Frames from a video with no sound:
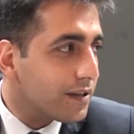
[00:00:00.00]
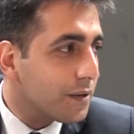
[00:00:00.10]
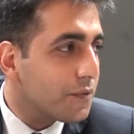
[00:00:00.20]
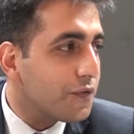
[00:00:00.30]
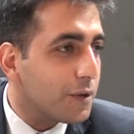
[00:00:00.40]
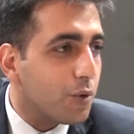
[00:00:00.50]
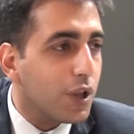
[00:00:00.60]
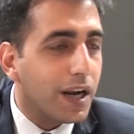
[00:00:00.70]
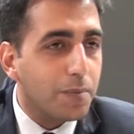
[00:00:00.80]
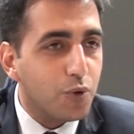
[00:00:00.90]
Tabii firma
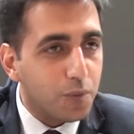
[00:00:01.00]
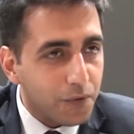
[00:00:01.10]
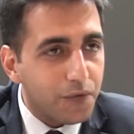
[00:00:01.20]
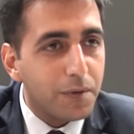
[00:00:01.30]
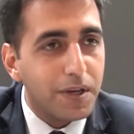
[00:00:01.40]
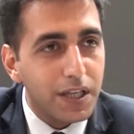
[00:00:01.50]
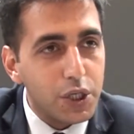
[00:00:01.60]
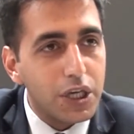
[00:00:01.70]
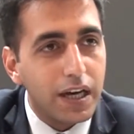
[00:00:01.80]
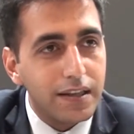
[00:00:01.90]
olarak büyük bir firmada
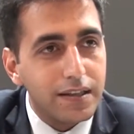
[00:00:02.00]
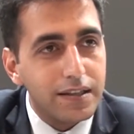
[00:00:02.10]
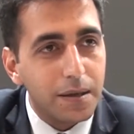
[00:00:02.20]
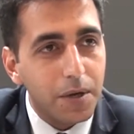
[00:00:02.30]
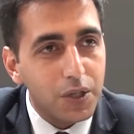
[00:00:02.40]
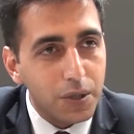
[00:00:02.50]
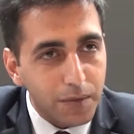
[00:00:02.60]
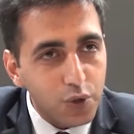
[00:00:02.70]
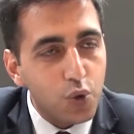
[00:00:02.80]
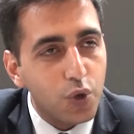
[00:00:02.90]
iş hayatınıza
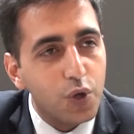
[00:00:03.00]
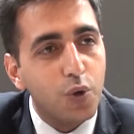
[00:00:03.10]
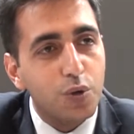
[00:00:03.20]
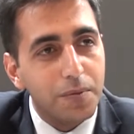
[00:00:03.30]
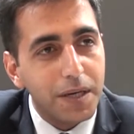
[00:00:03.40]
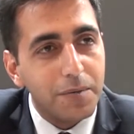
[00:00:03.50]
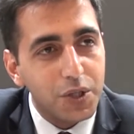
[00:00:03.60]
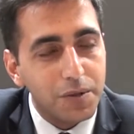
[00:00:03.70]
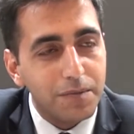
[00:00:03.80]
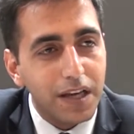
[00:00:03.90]
başlamak çok iyi oldu benim
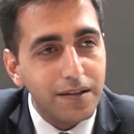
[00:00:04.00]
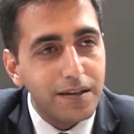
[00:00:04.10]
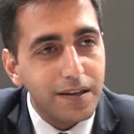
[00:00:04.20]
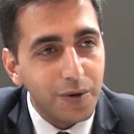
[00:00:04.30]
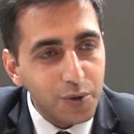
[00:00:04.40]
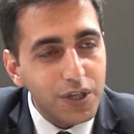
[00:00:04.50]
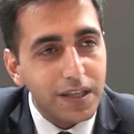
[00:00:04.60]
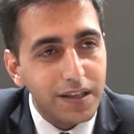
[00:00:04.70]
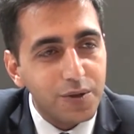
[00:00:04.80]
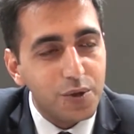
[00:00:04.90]
açımdan. Evet. Bu
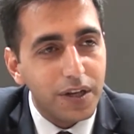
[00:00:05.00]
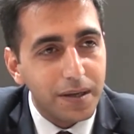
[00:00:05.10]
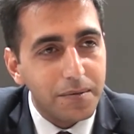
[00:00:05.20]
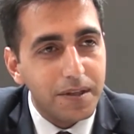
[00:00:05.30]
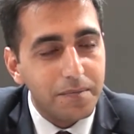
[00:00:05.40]
şekilde söyleyebilirim.